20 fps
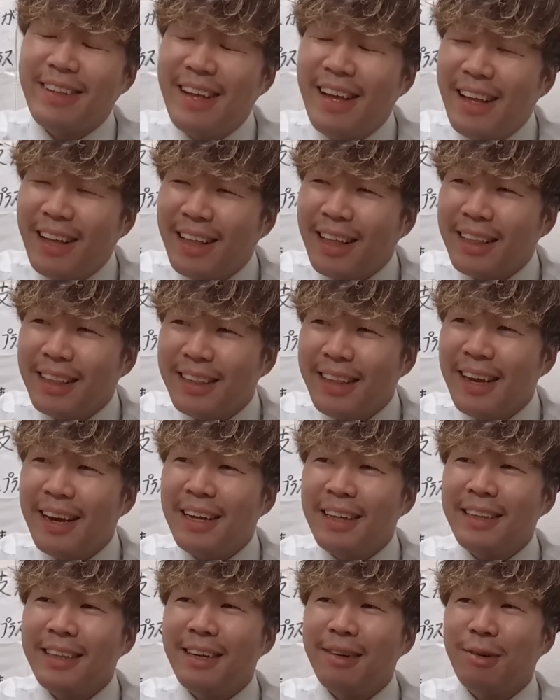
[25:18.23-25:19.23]
なんで
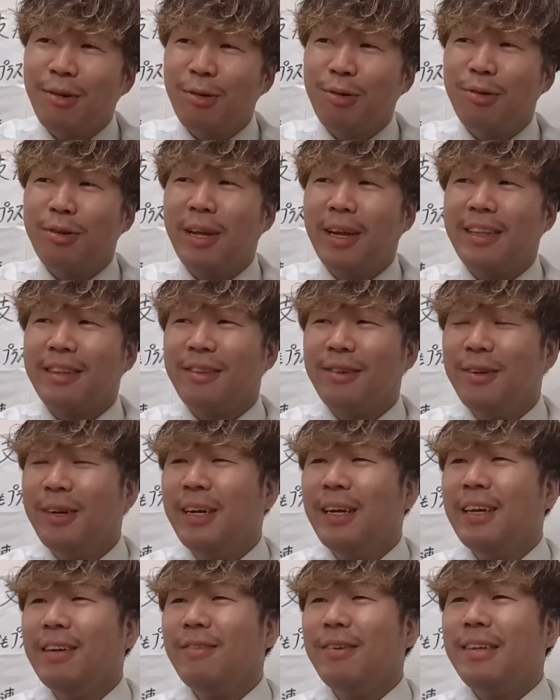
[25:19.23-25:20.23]
あんなことなんの
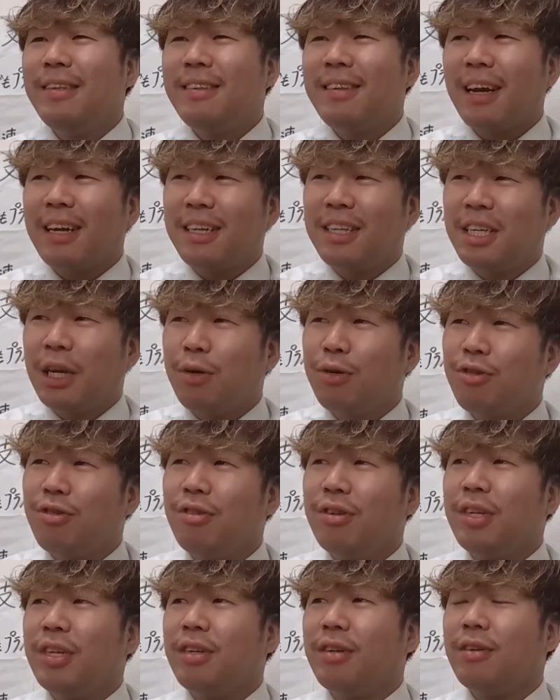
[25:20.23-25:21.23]
めちゃくちゃ後
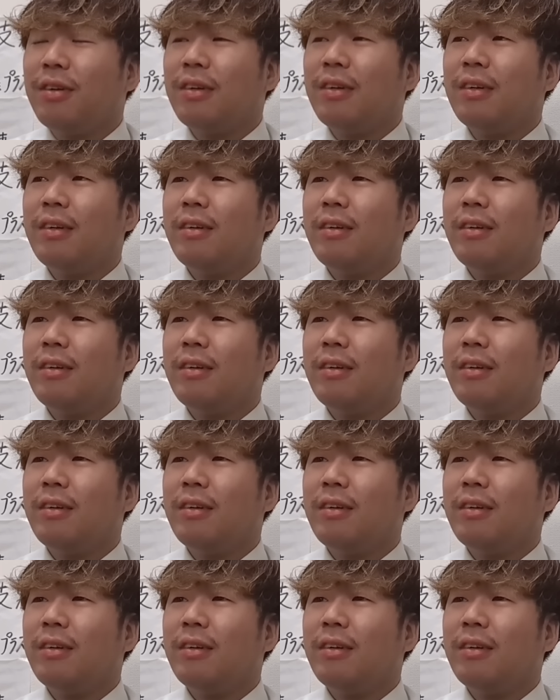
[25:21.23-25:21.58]
ろにいる